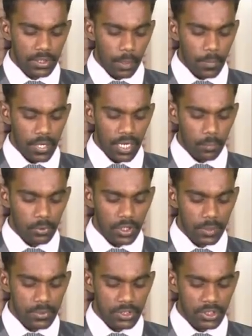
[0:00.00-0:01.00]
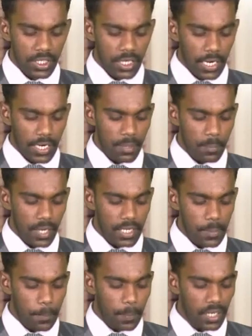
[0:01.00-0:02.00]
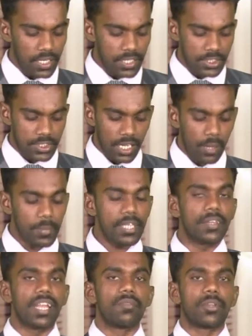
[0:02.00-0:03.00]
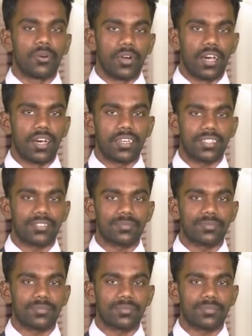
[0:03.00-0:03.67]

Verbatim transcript: தமிழக முதலமைச்சர் எடப்பாடி பழனிசாமி தெரிவித்துள்ளார்